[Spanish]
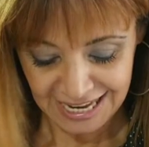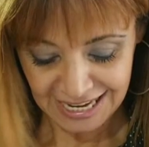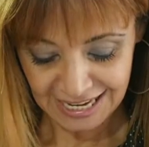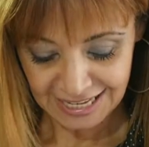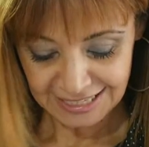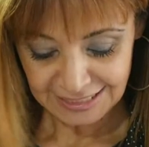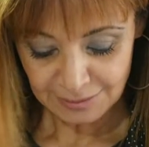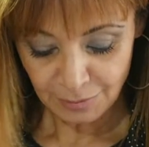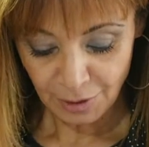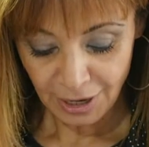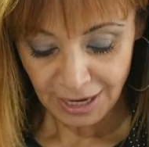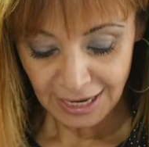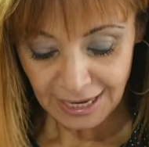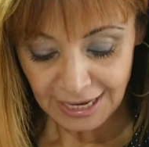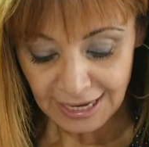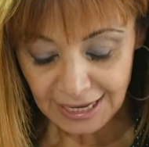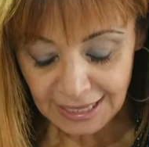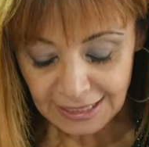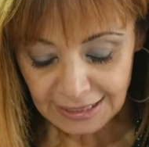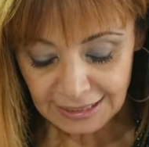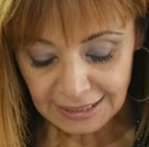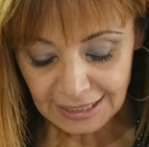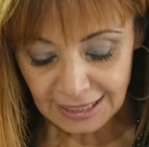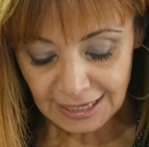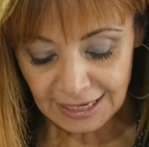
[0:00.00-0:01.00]
Y le decimos a la
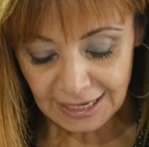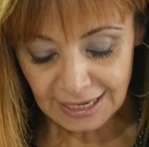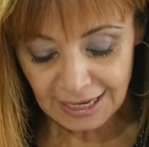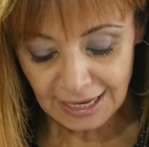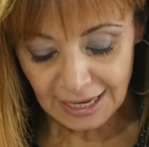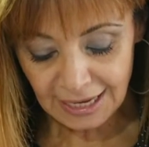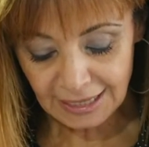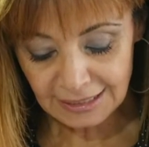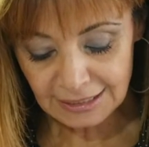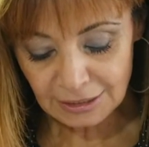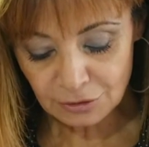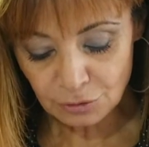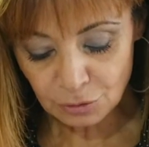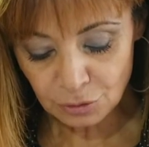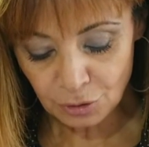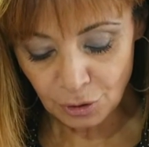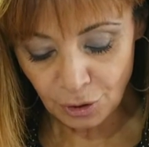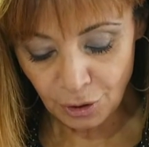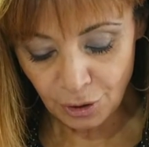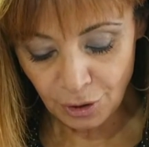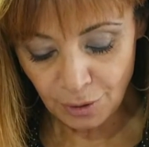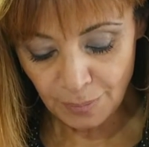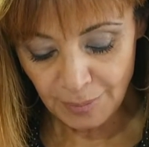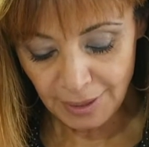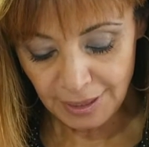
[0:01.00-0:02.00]
gente que
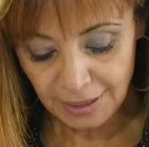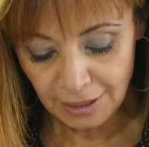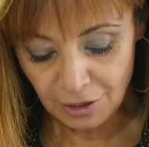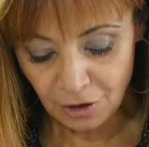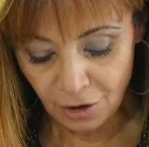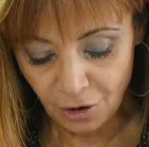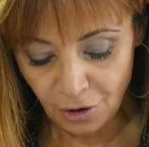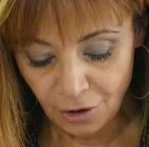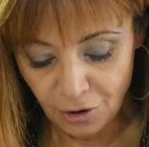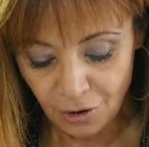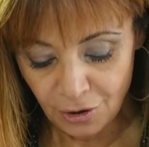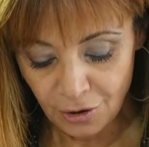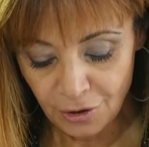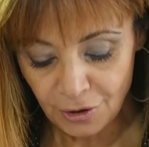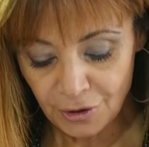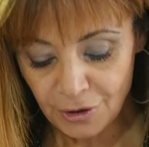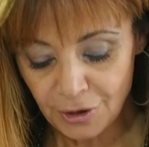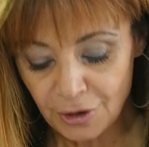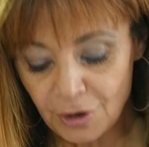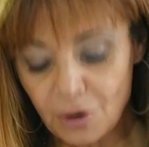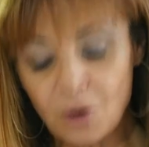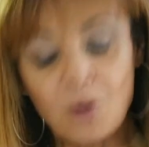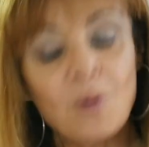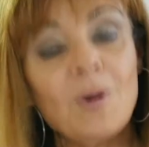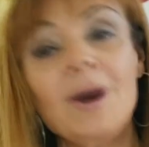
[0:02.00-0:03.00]
Instituto Médico
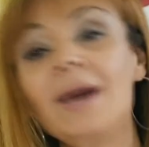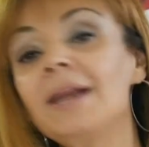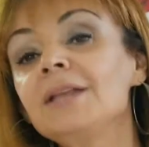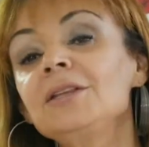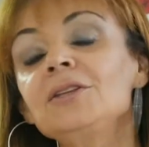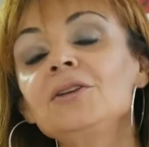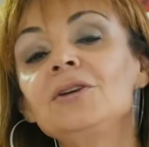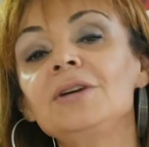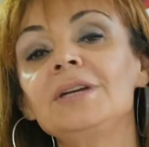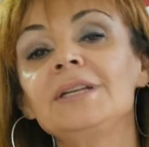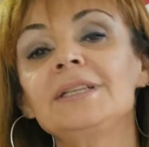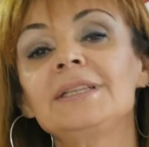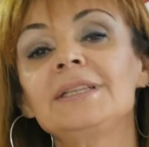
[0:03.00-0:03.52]
Río Cuarto